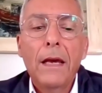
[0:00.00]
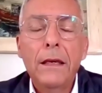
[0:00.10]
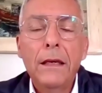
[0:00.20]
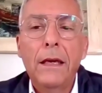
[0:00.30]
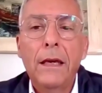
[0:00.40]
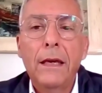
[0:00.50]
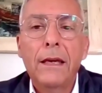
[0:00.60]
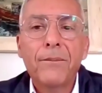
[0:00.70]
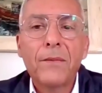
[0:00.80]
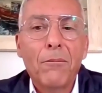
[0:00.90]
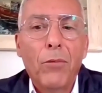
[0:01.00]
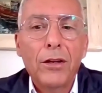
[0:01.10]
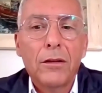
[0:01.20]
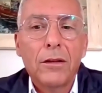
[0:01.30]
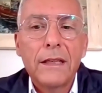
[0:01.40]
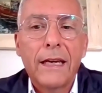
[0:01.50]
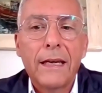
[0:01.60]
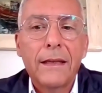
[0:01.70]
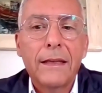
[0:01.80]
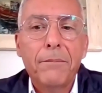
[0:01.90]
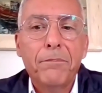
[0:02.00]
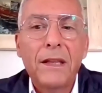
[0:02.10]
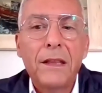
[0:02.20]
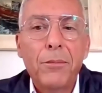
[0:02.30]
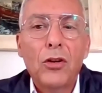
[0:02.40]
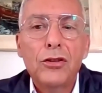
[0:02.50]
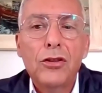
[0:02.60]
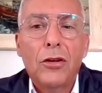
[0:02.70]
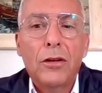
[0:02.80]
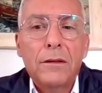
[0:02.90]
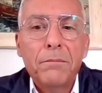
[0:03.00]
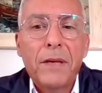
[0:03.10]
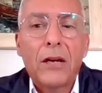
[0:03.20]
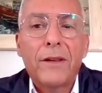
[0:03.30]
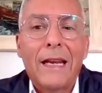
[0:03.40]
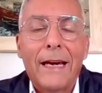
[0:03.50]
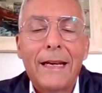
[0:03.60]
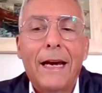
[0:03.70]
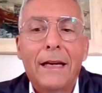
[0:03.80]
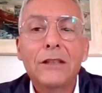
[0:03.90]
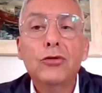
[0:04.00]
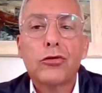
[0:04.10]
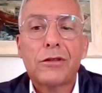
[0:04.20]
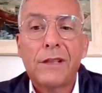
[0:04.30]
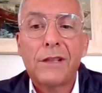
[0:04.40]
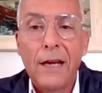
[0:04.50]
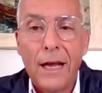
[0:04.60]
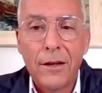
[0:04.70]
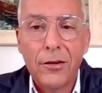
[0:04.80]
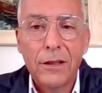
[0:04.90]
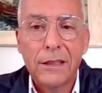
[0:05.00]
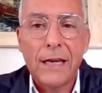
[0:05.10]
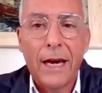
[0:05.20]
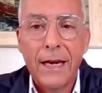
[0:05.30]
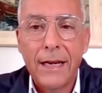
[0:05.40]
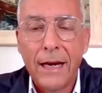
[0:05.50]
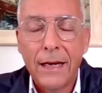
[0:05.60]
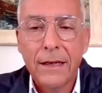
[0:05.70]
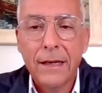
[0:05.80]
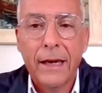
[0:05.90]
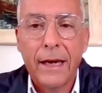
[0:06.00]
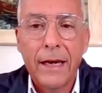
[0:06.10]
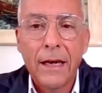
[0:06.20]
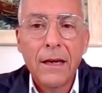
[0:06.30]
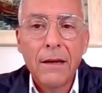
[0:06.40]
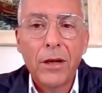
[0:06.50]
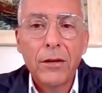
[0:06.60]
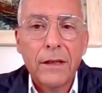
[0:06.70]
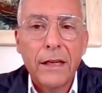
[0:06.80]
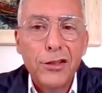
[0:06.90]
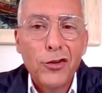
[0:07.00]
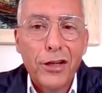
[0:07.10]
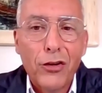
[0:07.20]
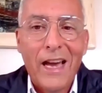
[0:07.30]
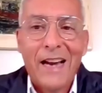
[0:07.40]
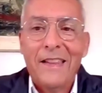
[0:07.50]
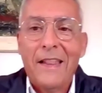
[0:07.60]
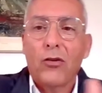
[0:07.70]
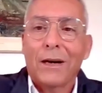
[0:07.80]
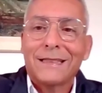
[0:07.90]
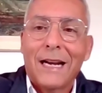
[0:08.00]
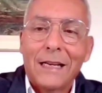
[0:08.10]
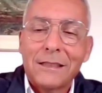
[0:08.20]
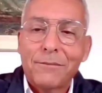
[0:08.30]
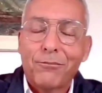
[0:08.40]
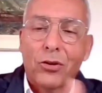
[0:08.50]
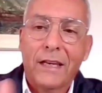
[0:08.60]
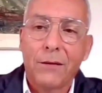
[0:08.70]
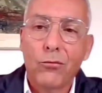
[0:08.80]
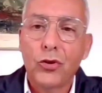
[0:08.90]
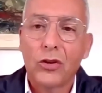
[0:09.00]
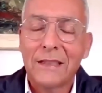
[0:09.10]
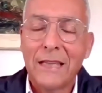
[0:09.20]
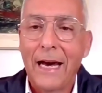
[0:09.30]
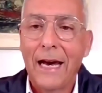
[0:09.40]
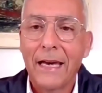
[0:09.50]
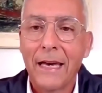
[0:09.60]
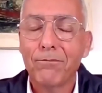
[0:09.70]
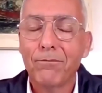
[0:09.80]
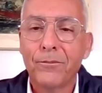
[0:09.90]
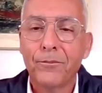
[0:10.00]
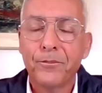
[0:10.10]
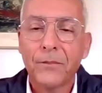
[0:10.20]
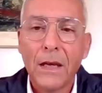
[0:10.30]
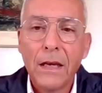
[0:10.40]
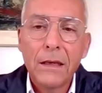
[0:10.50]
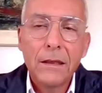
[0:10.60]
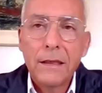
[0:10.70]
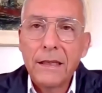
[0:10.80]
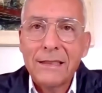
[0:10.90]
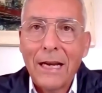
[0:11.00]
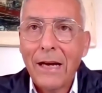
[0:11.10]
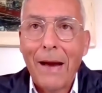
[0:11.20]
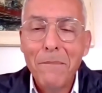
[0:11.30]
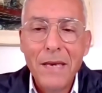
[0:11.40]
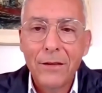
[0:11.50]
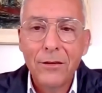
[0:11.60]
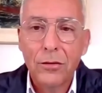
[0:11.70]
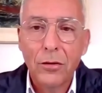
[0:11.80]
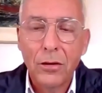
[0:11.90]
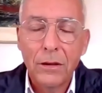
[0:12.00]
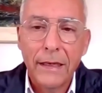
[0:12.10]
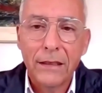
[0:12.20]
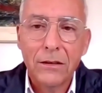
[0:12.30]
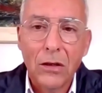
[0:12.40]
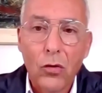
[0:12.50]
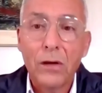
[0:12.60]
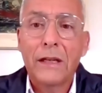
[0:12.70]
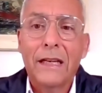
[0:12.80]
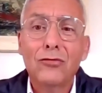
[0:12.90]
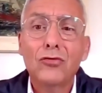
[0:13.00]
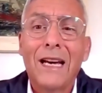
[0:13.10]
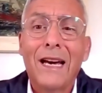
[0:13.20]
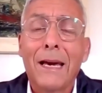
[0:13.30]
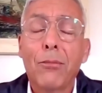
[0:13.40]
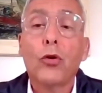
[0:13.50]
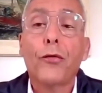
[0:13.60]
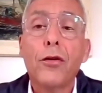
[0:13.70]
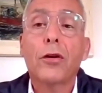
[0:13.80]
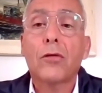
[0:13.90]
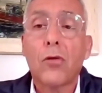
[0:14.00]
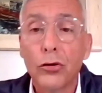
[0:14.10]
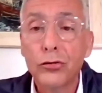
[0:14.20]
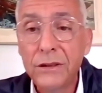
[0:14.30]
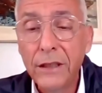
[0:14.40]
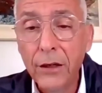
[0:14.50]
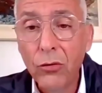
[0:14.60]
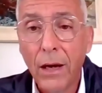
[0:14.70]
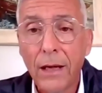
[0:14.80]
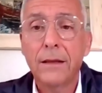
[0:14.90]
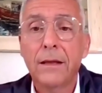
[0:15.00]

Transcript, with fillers: Y bueno, eh, en principio yo vengo de la era industrial, ¿no? Esa era que, bueno, que yo creo que ha quedado atrás porque el mundo está, en, está cambiando, ¿no? En, en una evolución continua